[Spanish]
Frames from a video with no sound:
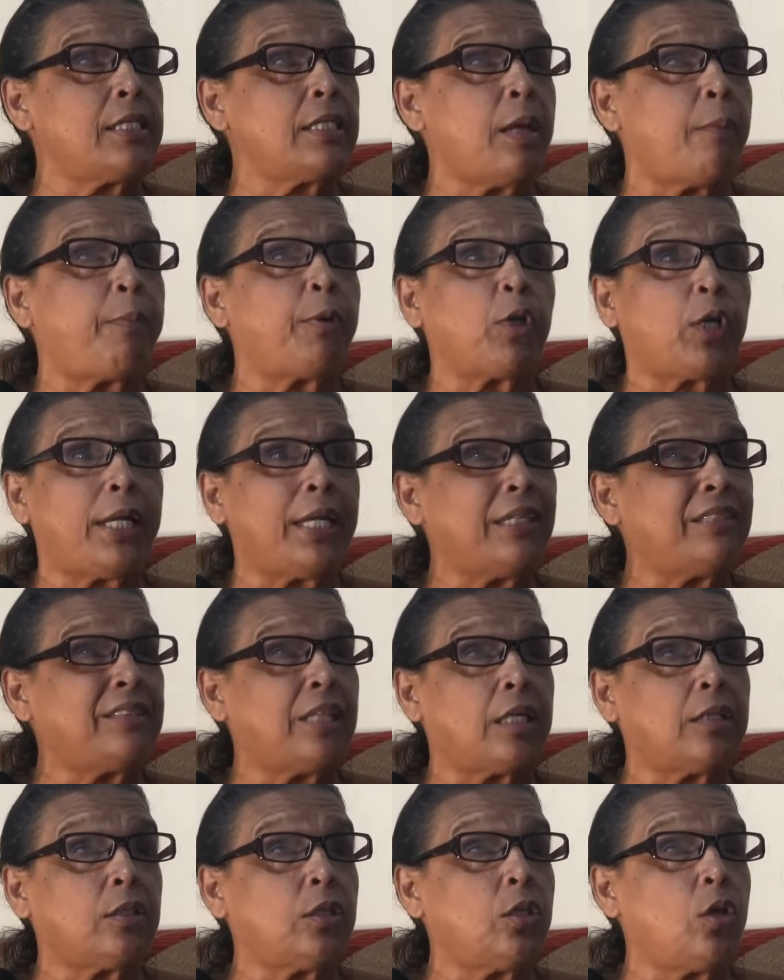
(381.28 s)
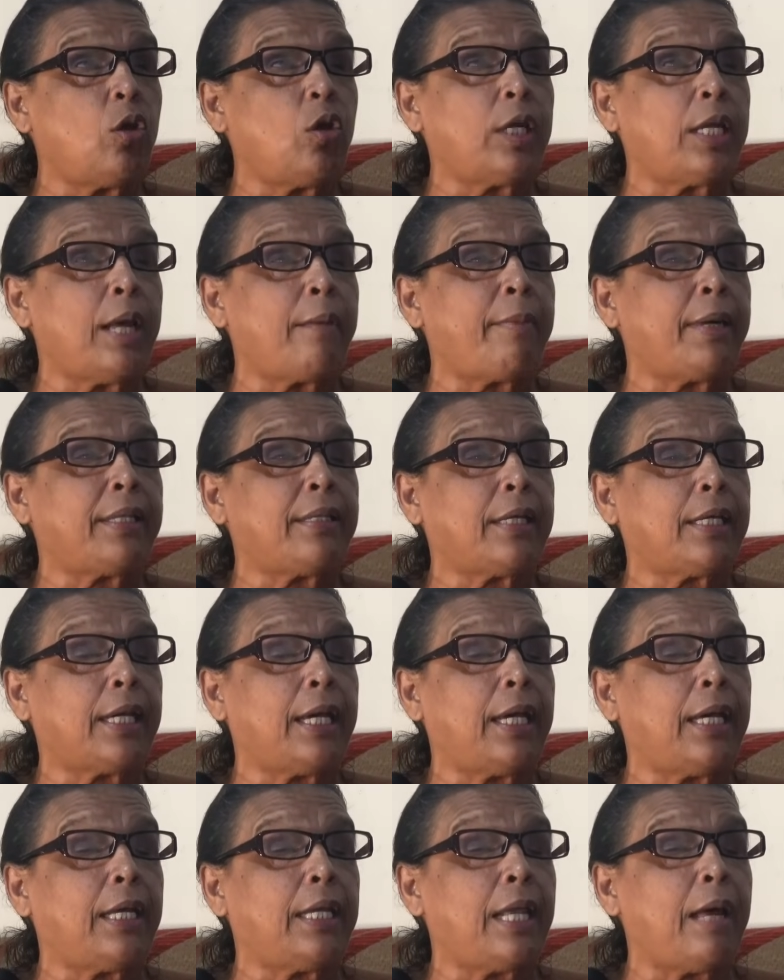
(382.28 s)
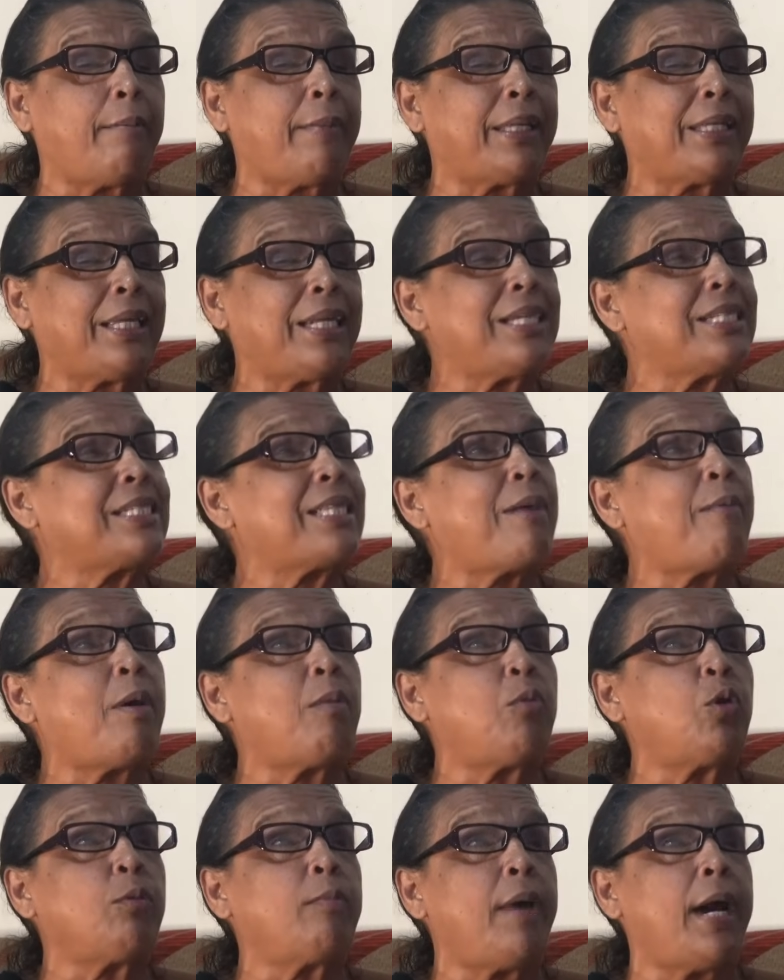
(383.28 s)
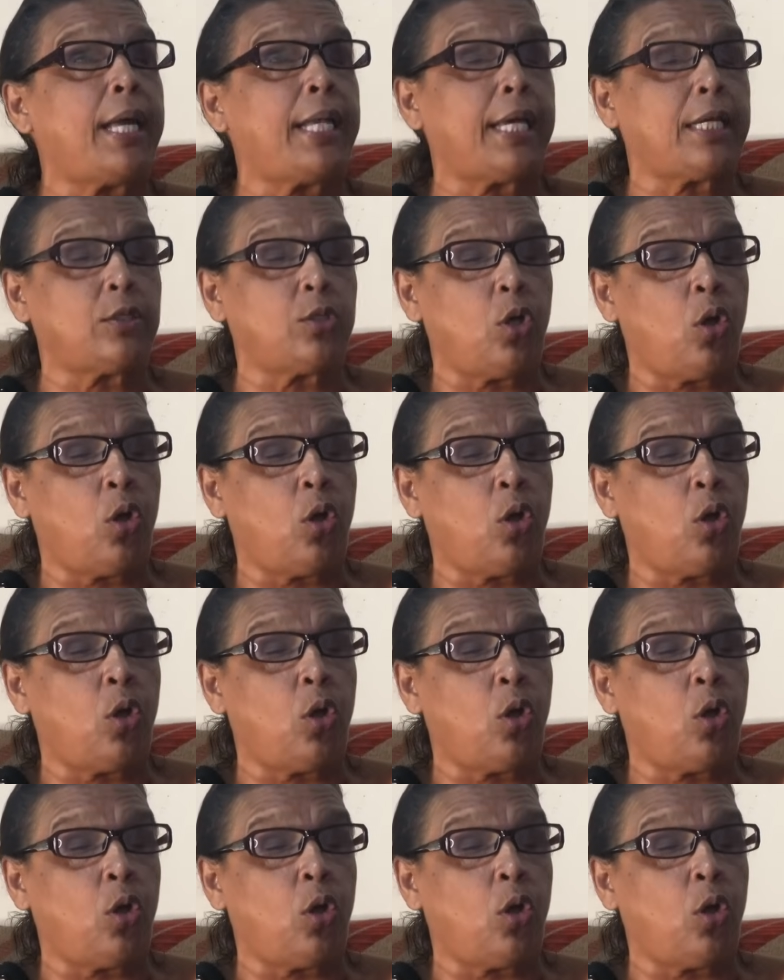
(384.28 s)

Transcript: esa, porque él entendió que la, que la madera estaba muy mala.